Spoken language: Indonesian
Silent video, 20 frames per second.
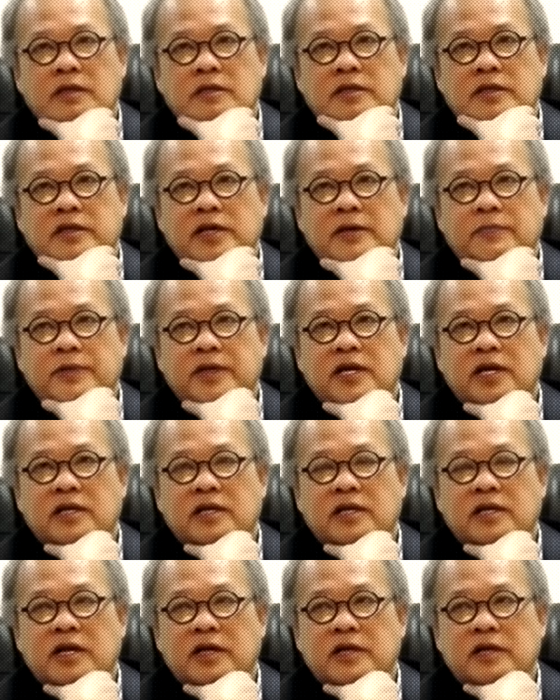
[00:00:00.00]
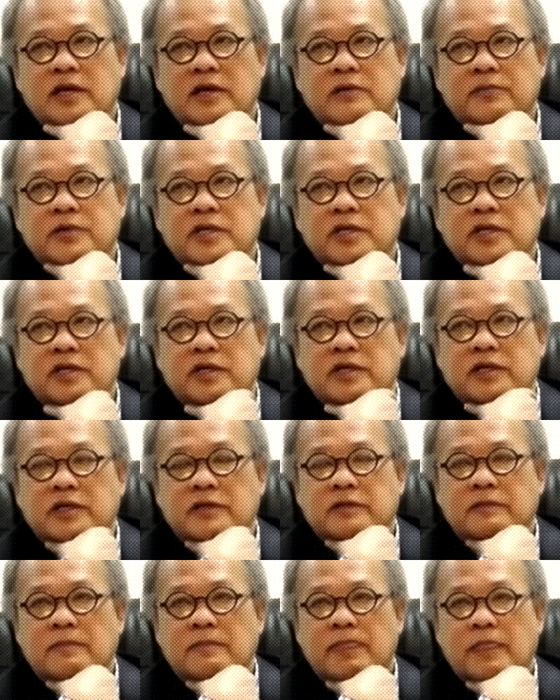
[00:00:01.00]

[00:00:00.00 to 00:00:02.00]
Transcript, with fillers: Tetapi kan kira-kira begini,